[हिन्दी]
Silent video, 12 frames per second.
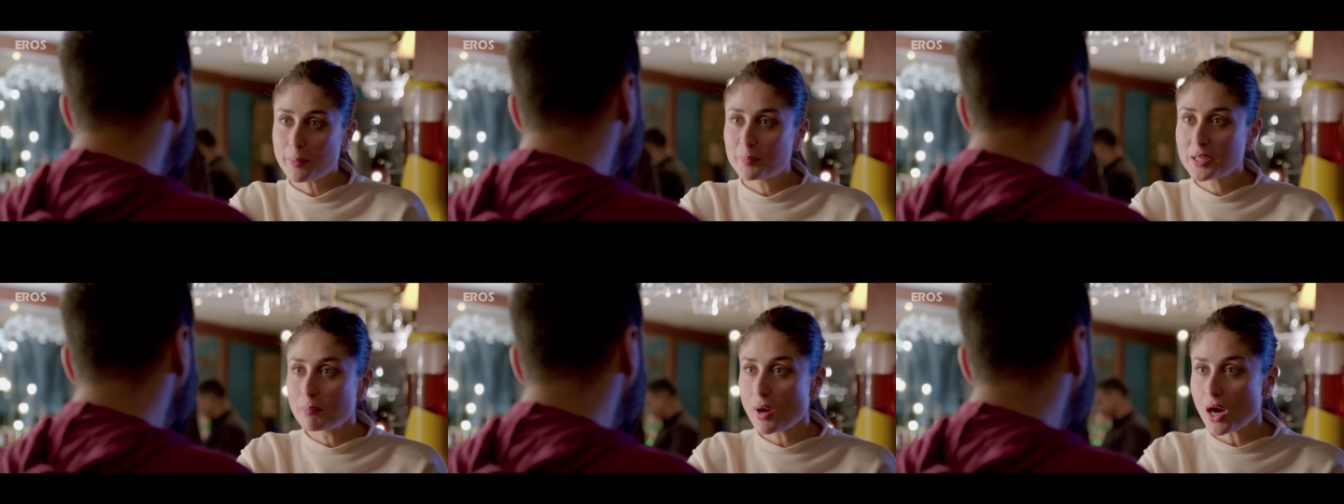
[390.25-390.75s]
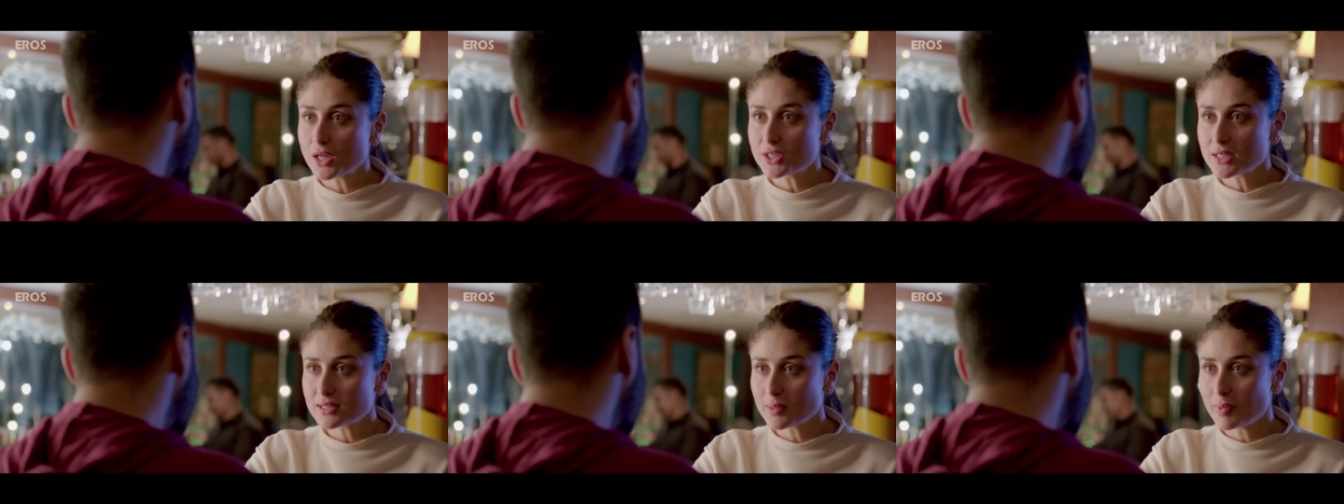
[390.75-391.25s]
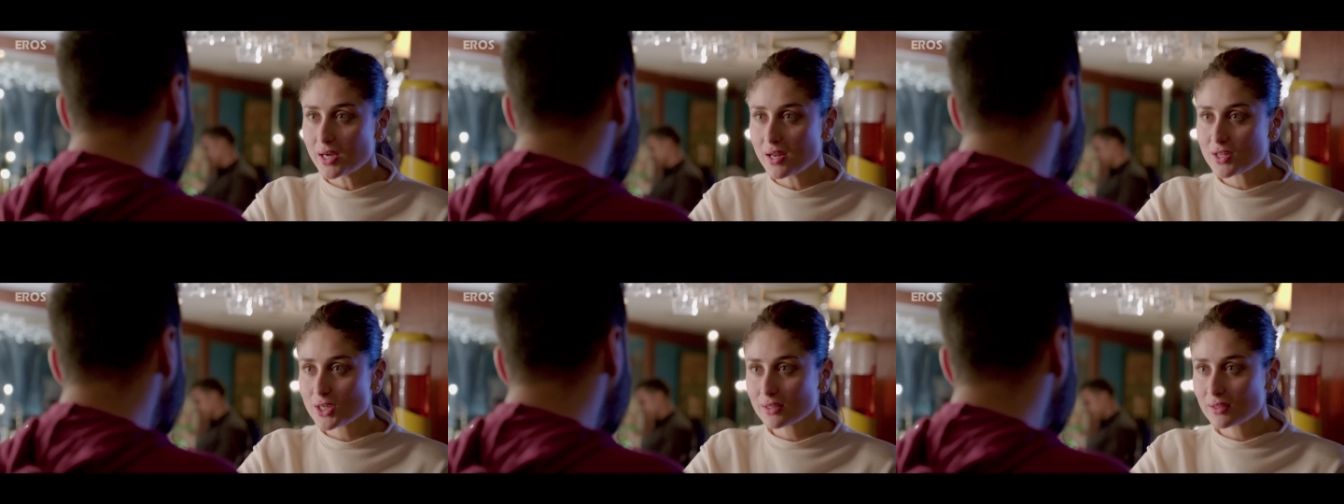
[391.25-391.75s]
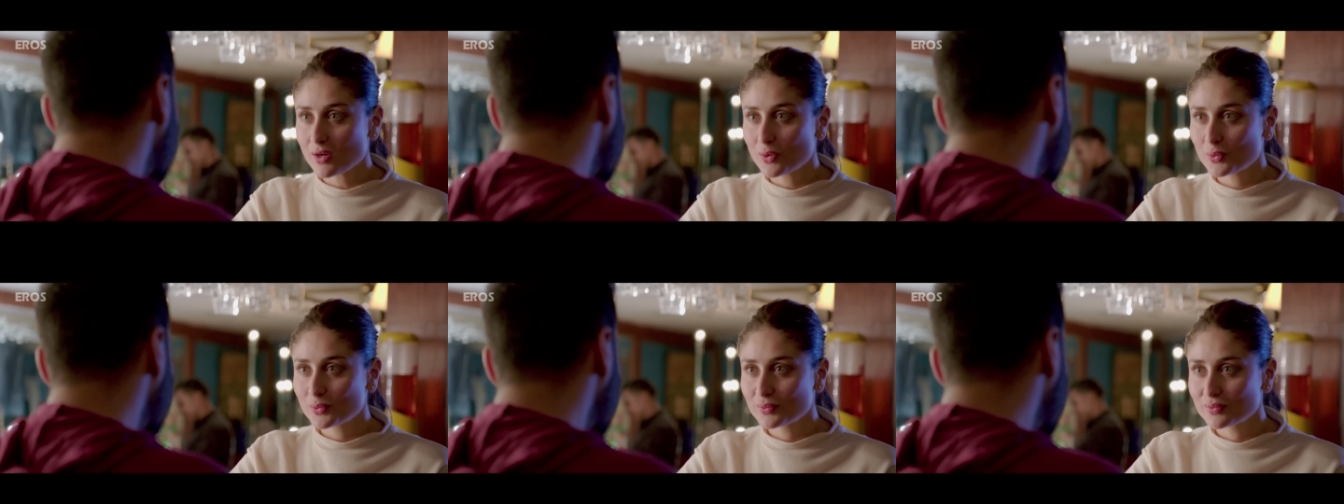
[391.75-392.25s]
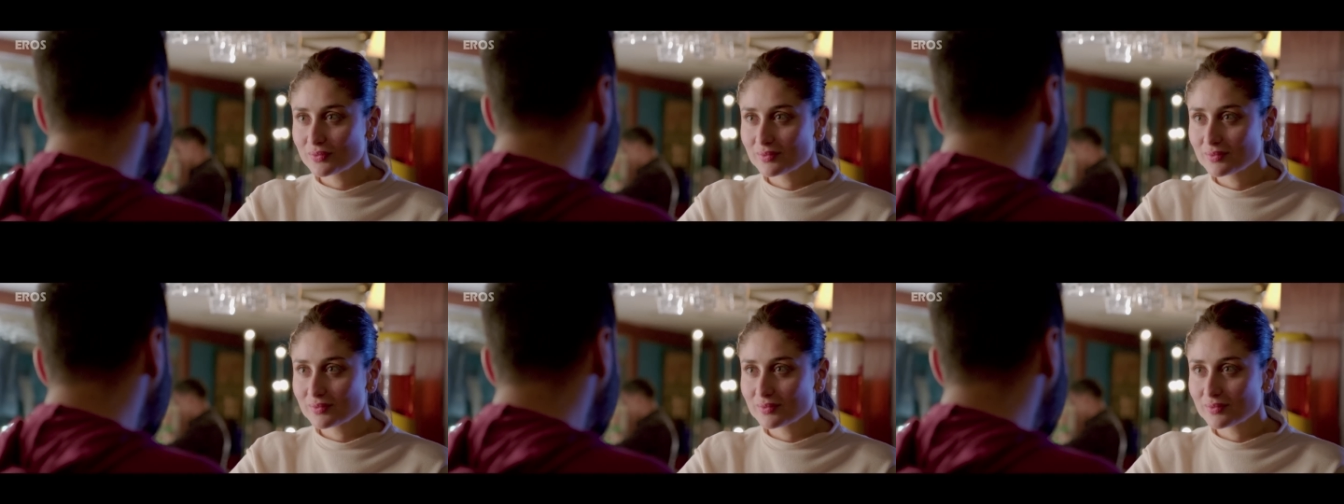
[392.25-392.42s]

मैं अपनी माँ जैसे बनना चाहता हूँ